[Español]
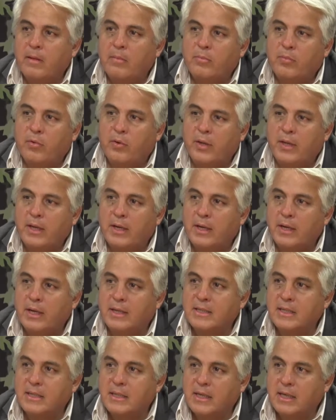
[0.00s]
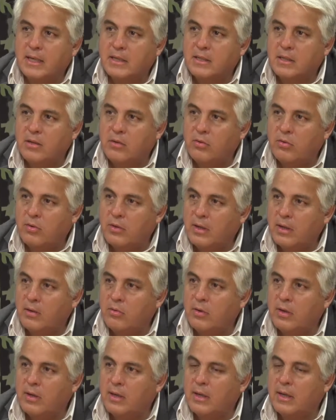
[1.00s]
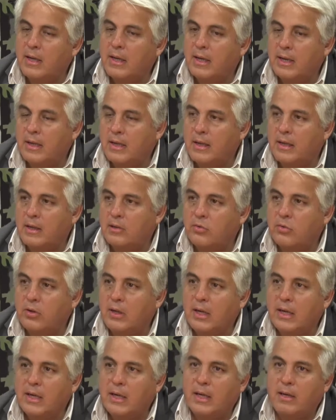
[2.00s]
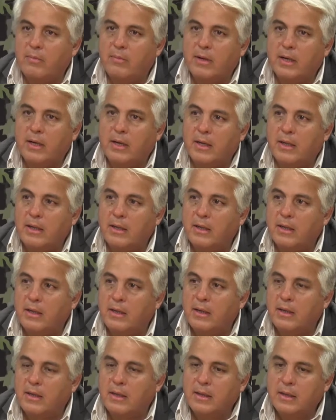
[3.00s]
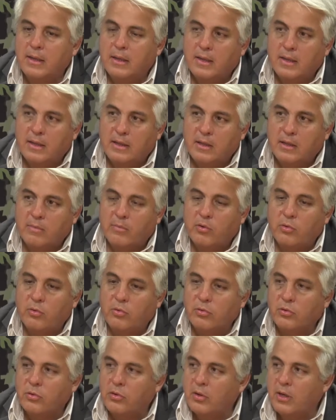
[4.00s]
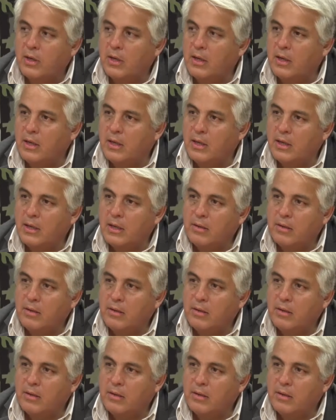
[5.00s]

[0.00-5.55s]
poder acercárselos ahora a, todas las cámaras de, de productores